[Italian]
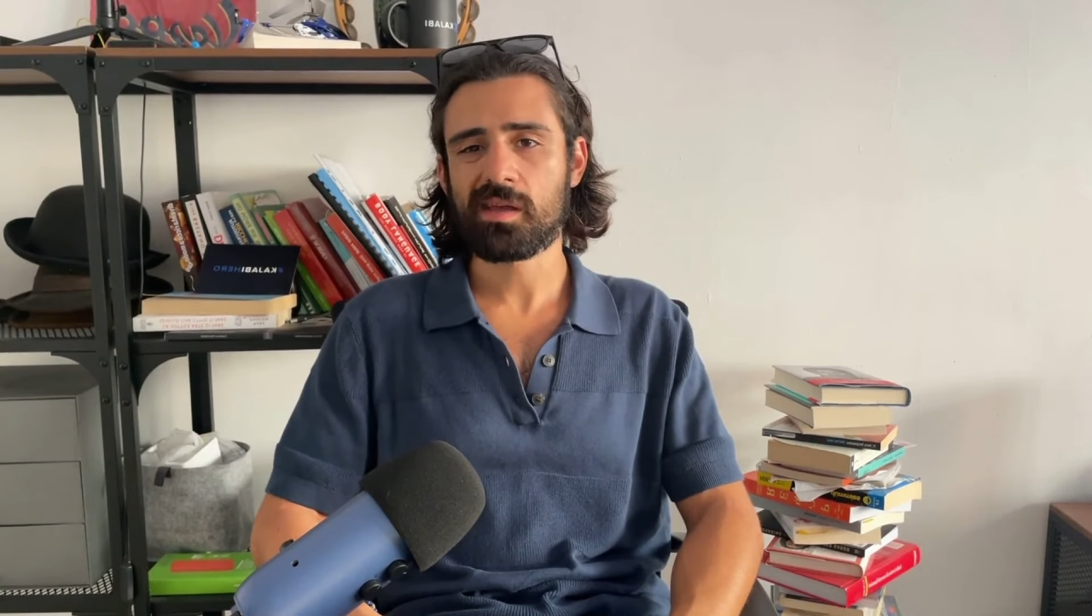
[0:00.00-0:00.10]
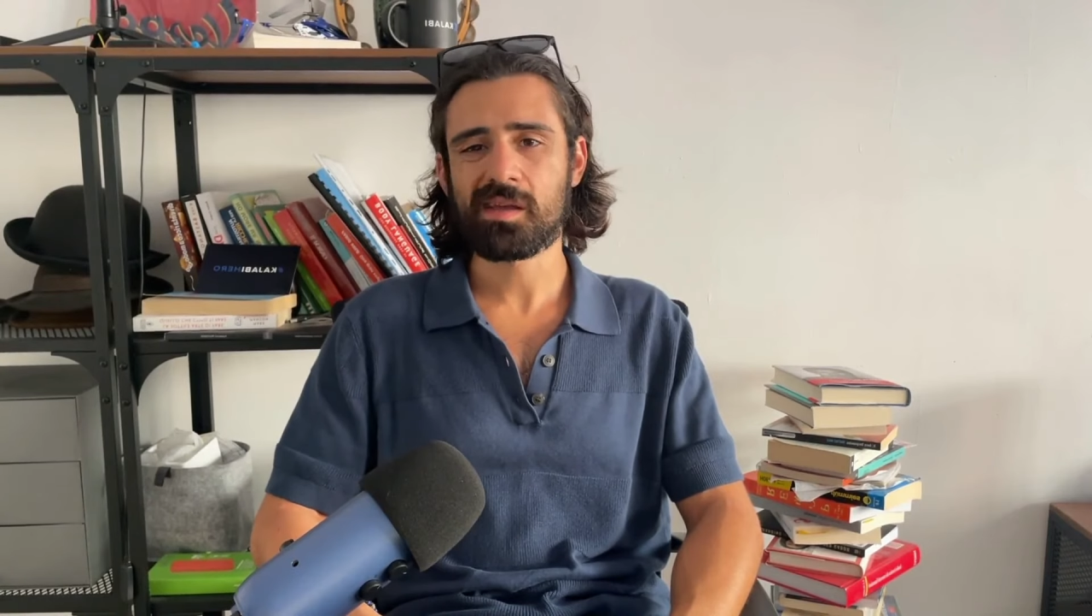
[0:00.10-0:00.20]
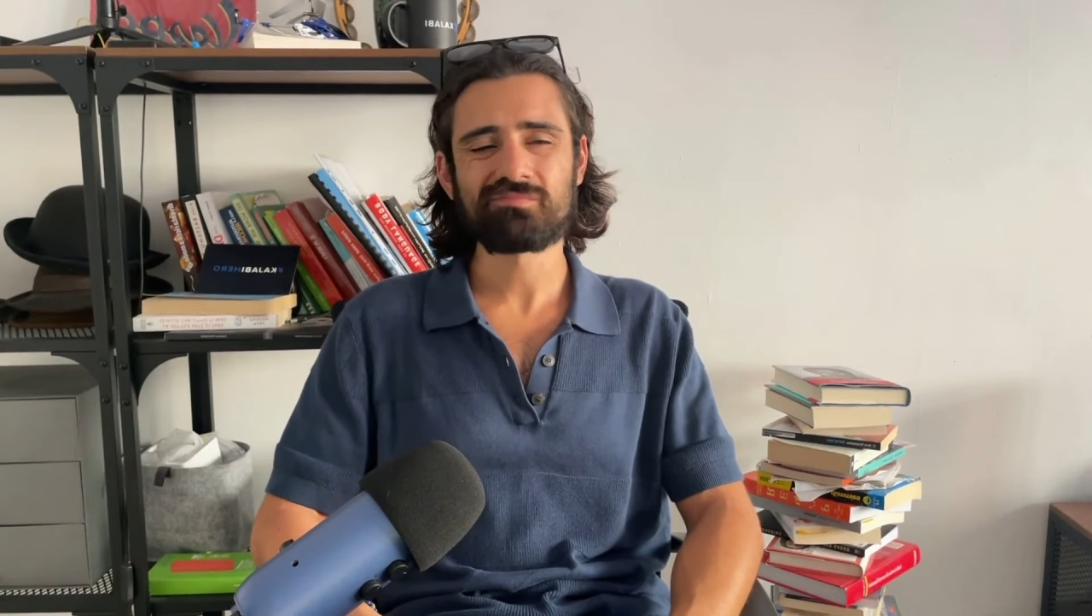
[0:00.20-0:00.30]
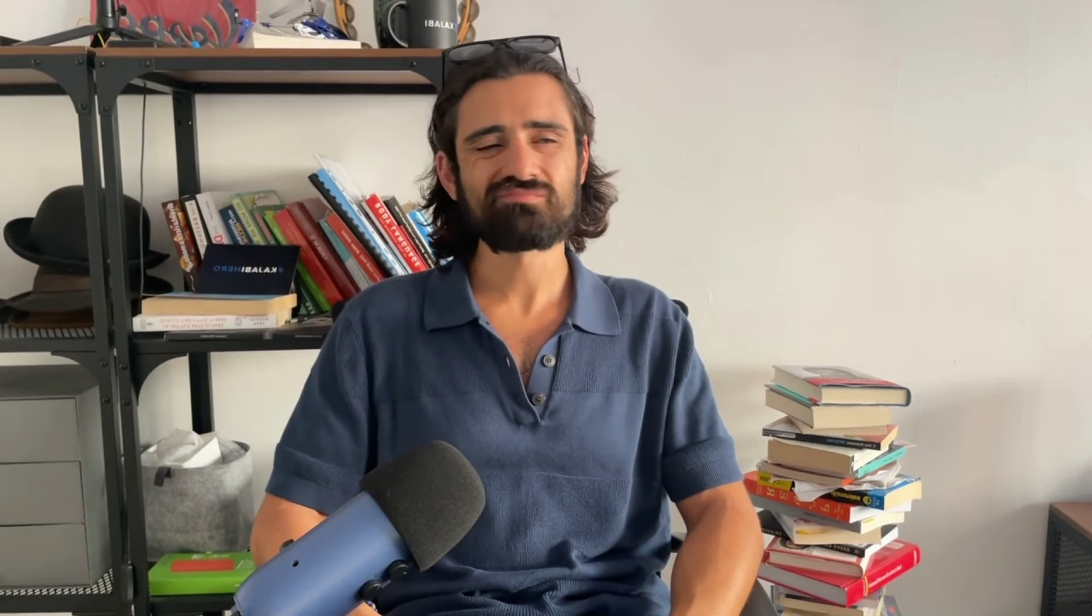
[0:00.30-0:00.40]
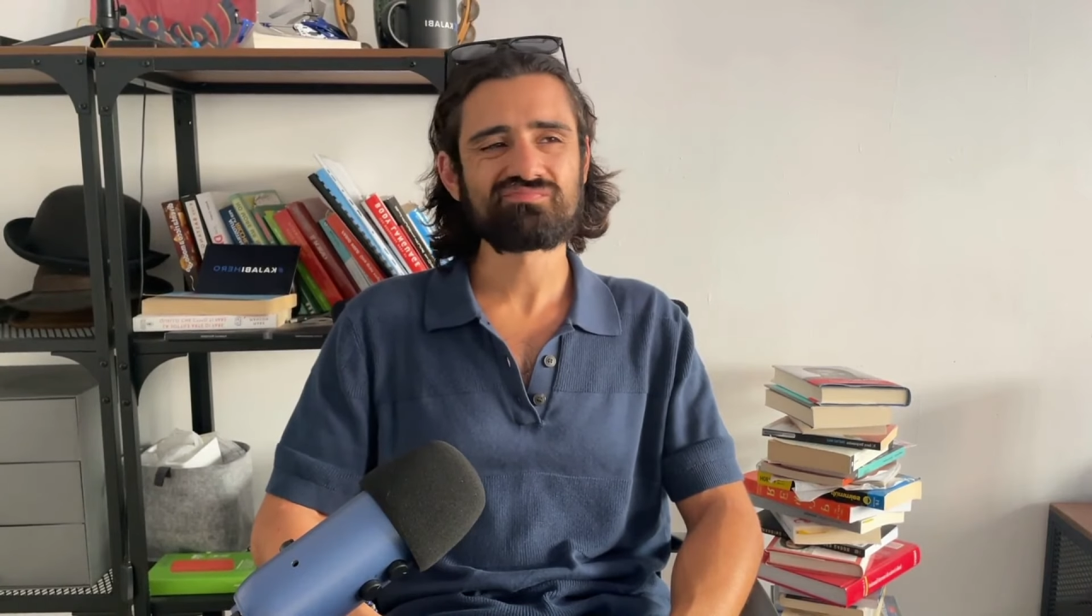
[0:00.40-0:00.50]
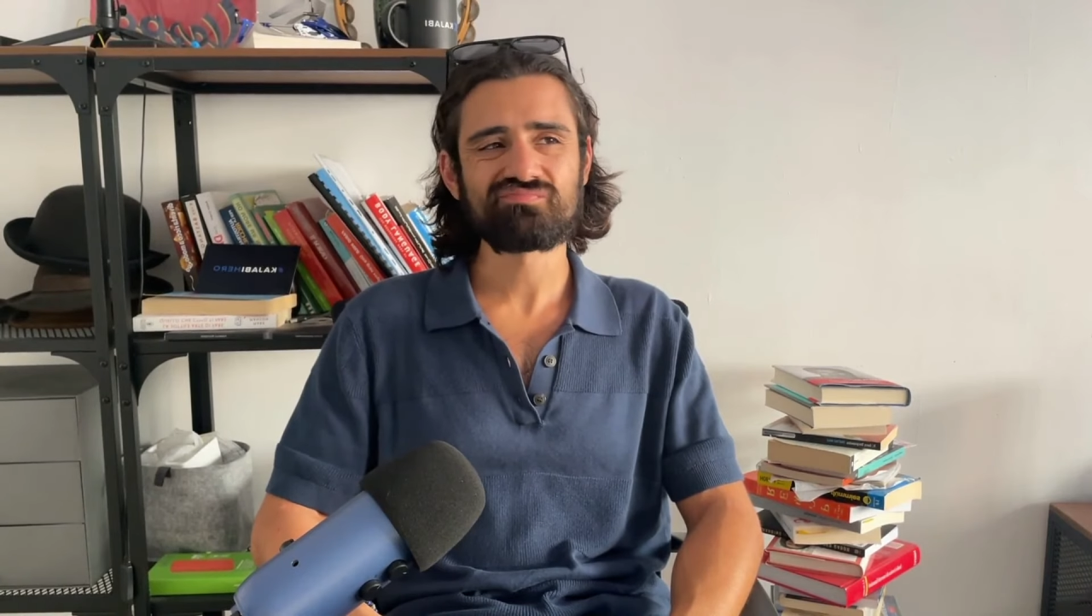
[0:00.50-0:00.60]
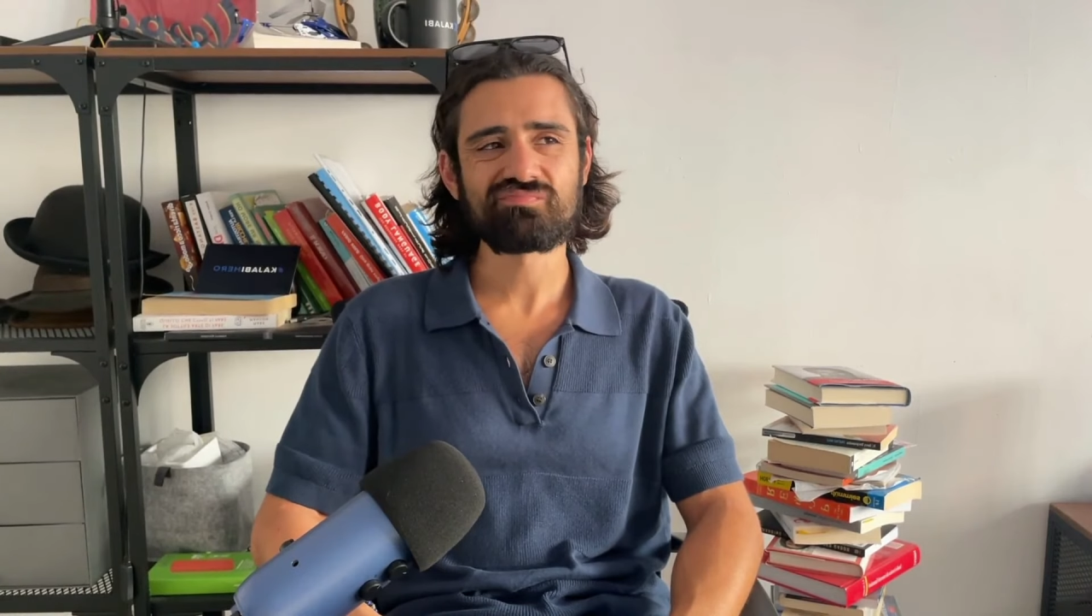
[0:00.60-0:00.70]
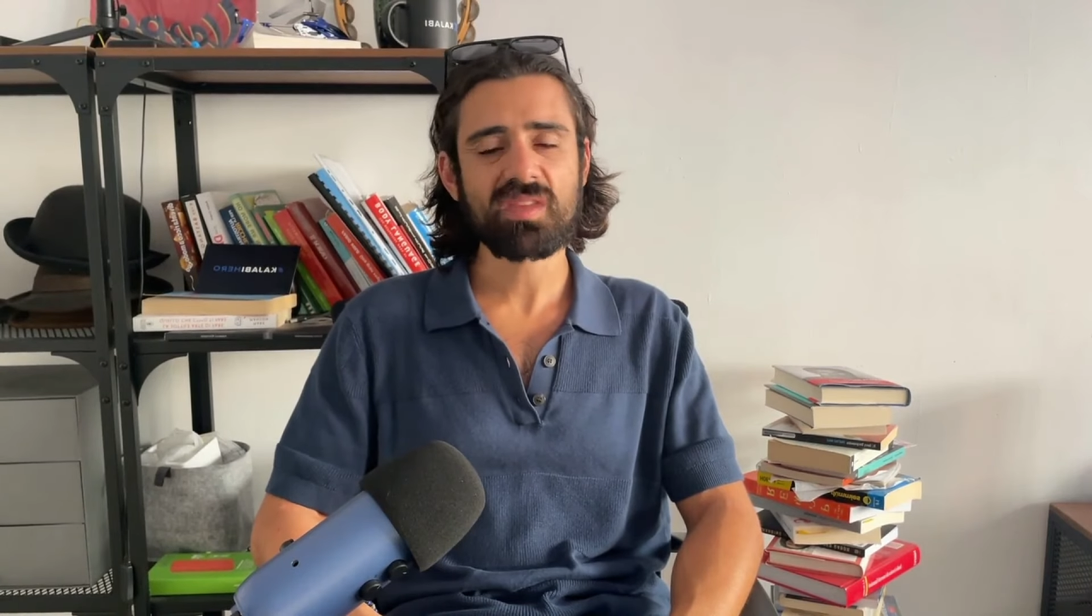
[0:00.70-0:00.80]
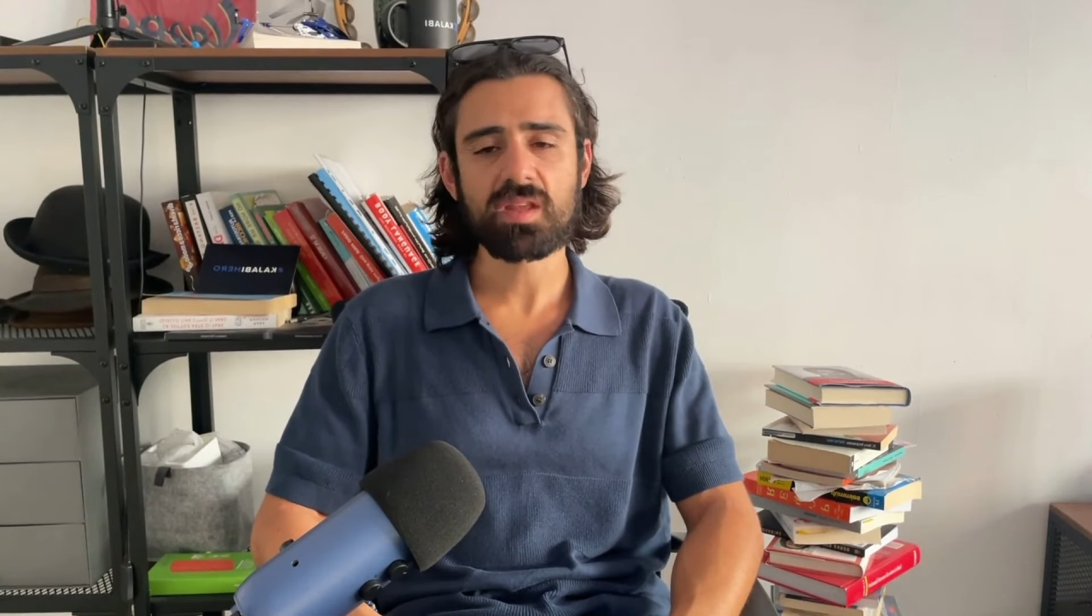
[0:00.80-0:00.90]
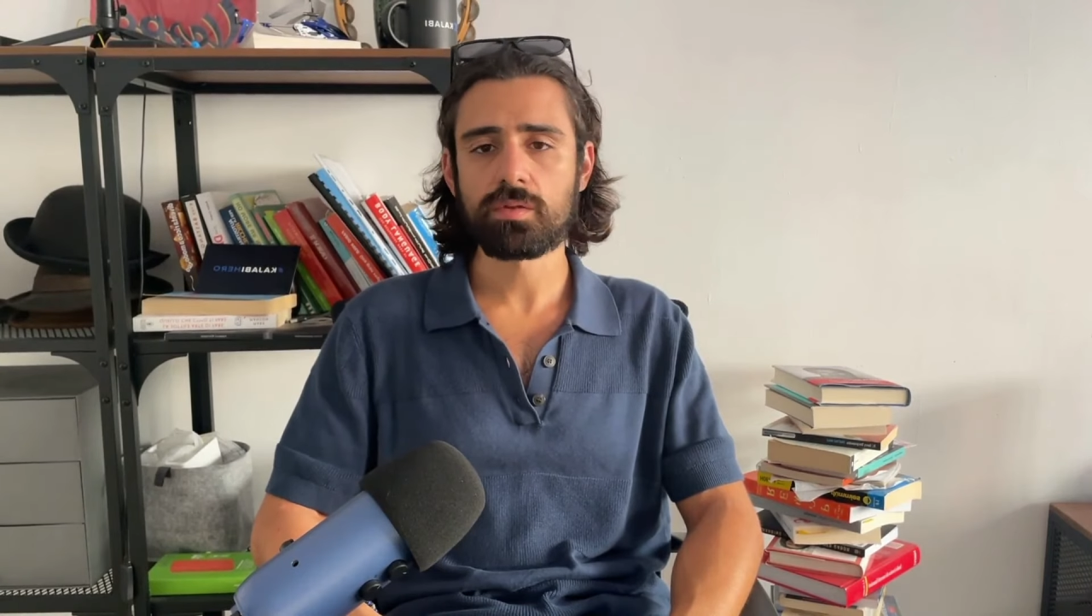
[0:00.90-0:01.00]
e mm,